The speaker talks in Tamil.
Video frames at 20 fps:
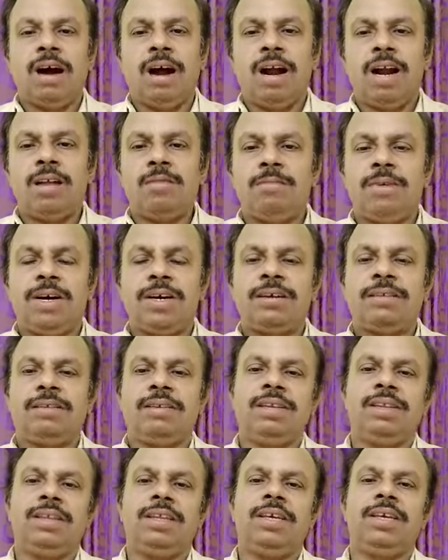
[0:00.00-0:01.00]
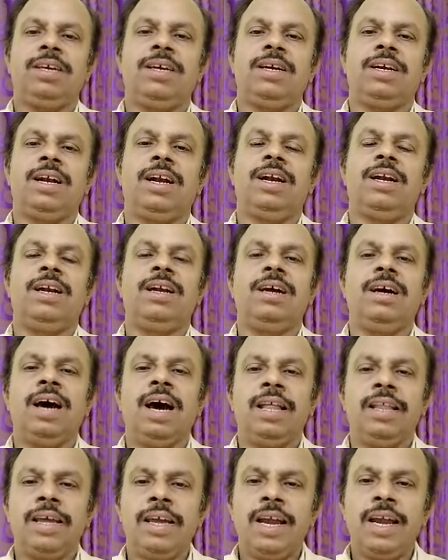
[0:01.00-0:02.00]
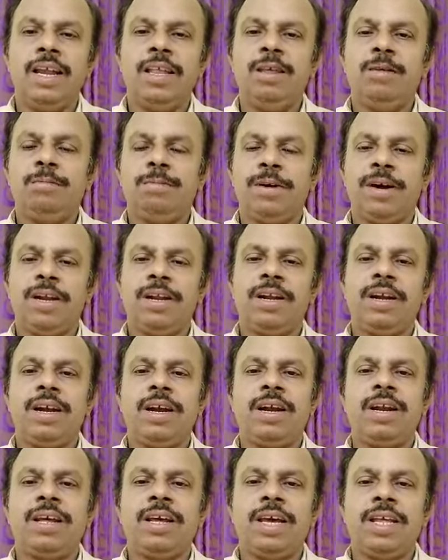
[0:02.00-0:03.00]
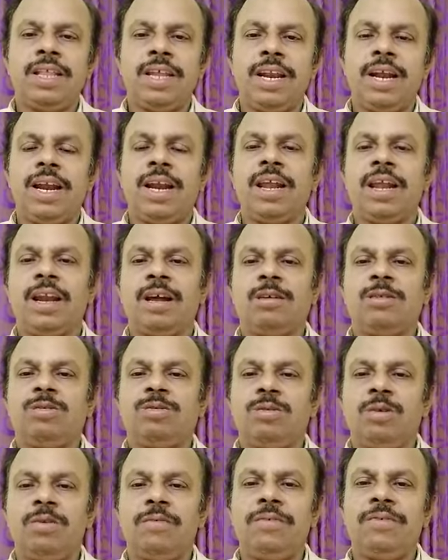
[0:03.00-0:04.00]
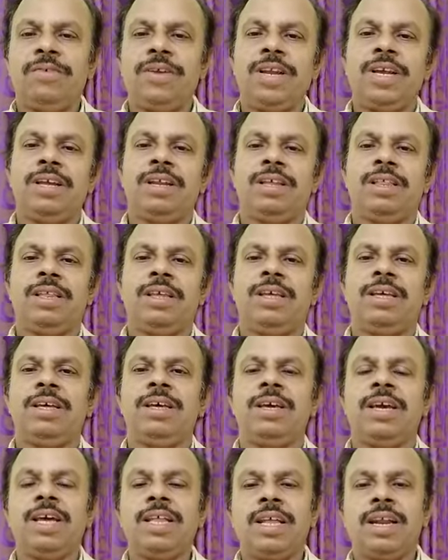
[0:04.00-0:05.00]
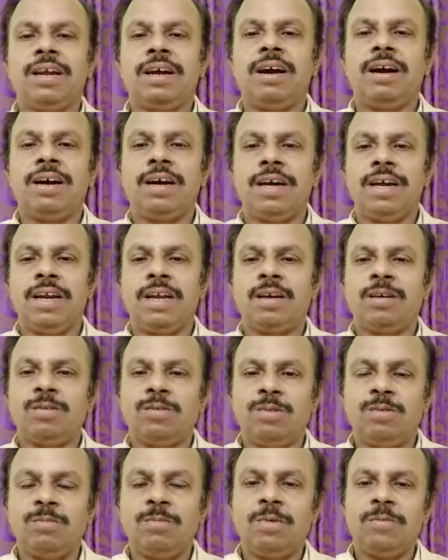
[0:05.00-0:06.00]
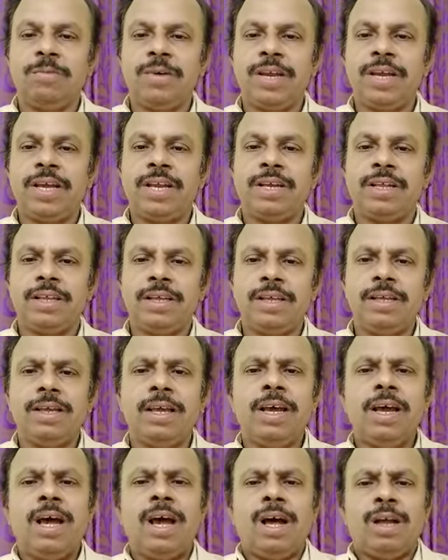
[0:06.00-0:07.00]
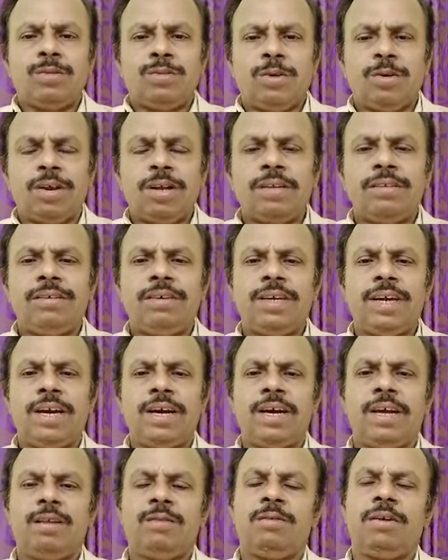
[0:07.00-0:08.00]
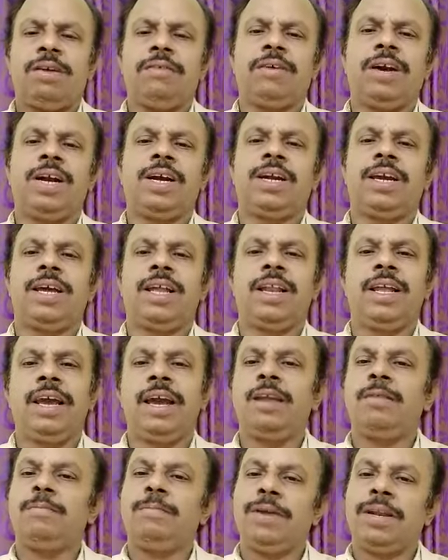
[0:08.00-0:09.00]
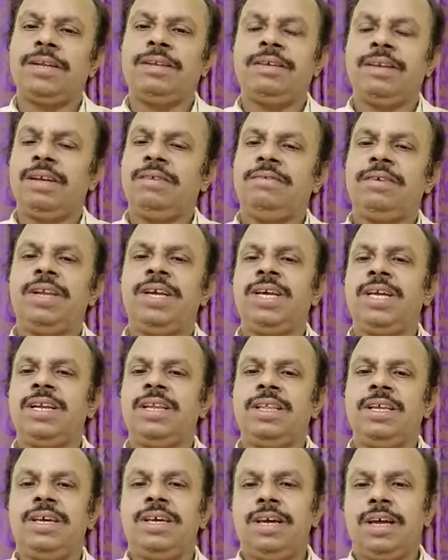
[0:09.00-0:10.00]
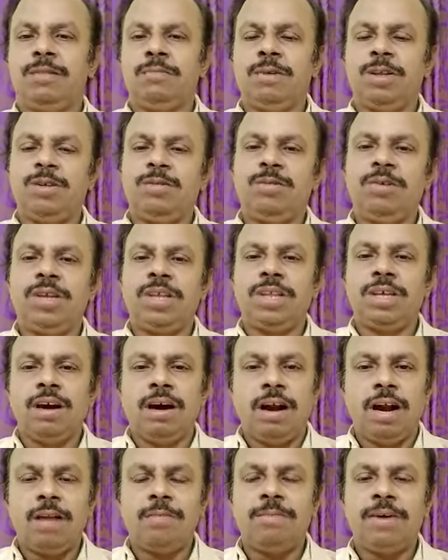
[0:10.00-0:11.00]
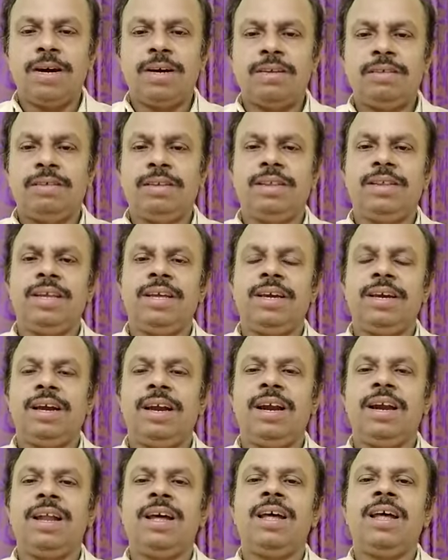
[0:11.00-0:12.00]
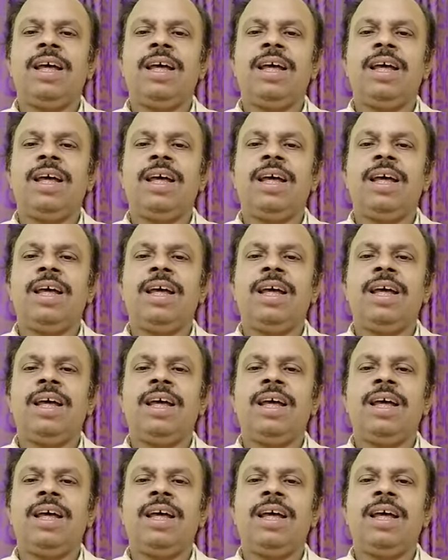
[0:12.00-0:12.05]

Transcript: ஆழமாக சிந்தியுங்கள் அதை எழுதி பாருங்கள் எதனால் எனக்கு தோல்வி வருகிறது எதற்காக எனக்கு துன்பம் வருகிறது தொடர்ச்சியாக என்னுடைய வாழ்க்கையில் ஏன் பிரச்சனை வருகிறது என்பது குறித்து ஆழமாக சிந்தியுங்கள்